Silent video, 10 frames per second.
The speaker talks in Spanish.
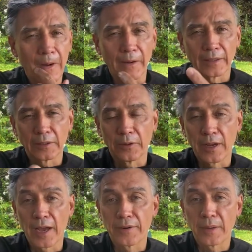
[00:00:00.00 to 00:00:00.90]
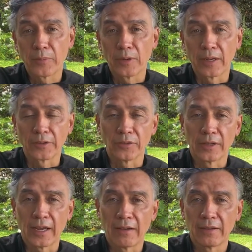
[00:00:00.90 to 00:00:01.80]
Ahora te voy a dejar una
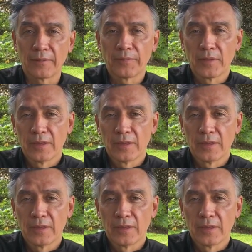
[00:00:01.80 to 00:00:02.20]
publicación que habla